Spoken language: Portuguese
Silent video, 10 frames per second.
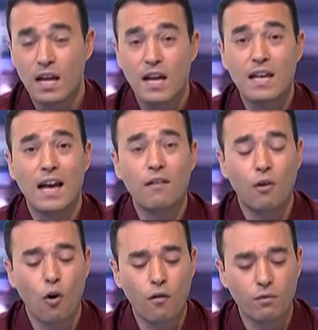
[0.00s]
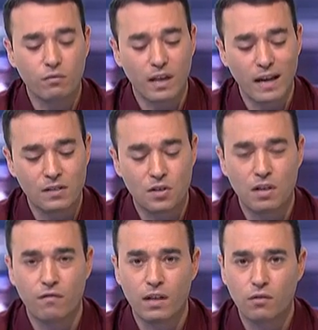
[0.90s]
E aí houve um teste de
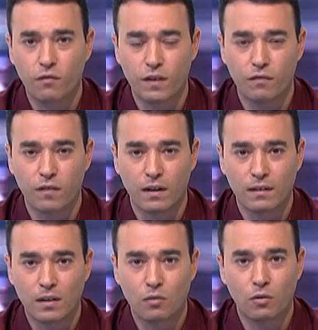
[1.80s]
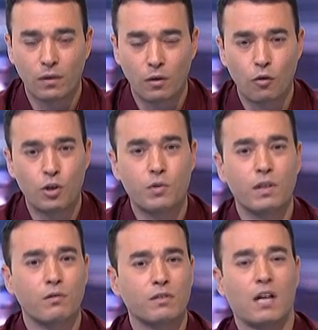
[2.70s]
evento FIFA Hoje
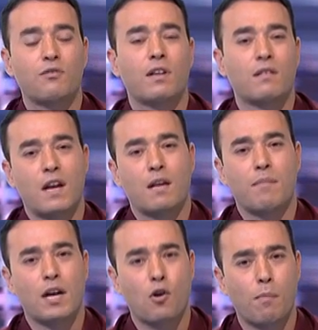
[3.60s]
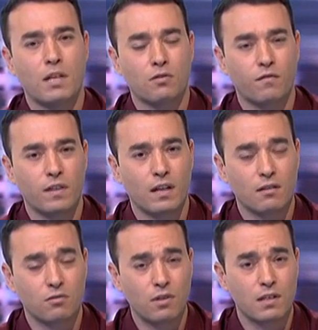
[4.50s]
o estádio é entregue para a Copa das
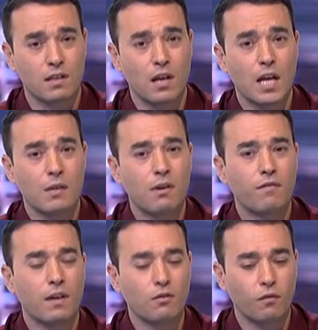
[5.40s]
Confederações e o evento